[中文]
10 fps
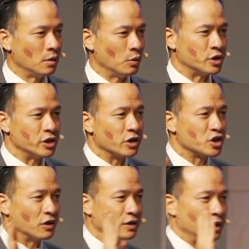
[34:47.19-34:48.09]
我只要
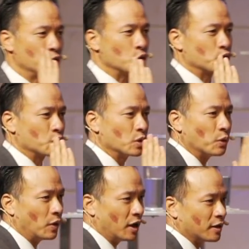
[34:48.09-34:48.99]
照着你所说的
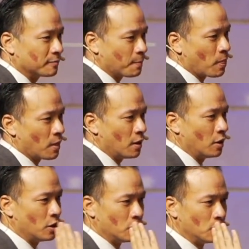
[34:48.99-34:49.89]
话，
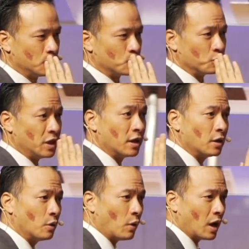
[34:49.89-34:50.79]
主耶
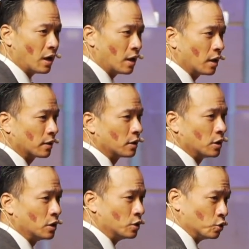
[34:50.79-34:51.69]
和华
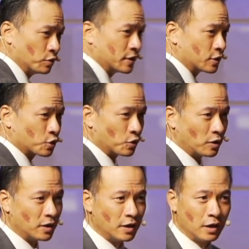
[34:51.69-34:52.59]
如此说。
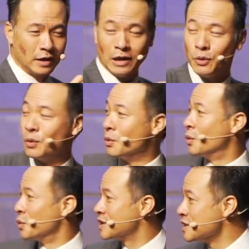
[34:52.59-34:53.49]

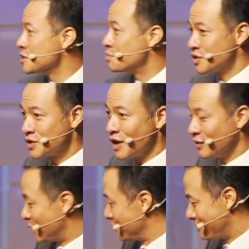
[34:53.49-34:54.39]
我甚至不知道
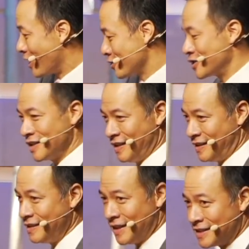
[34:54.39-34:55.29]
当时以
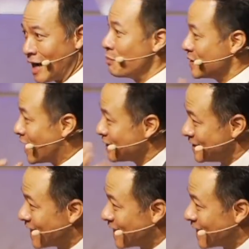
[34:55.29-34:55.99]
西结相不相信